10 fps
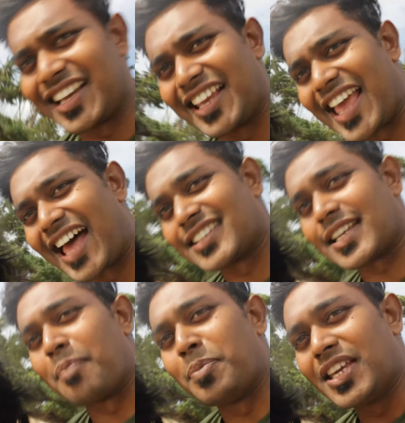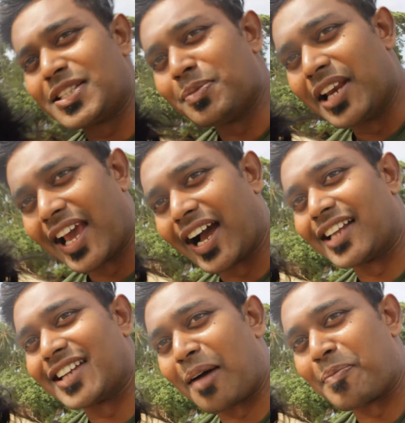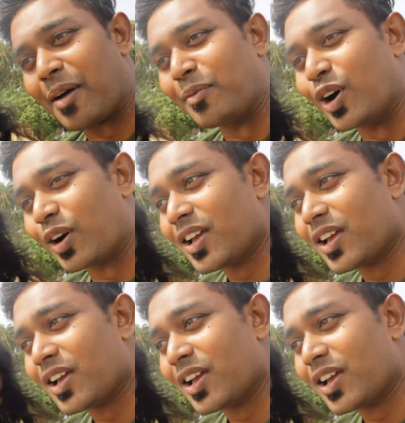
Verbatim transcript: थे कि ऐसा बीच मिलेगा जहाँ पे हम लोग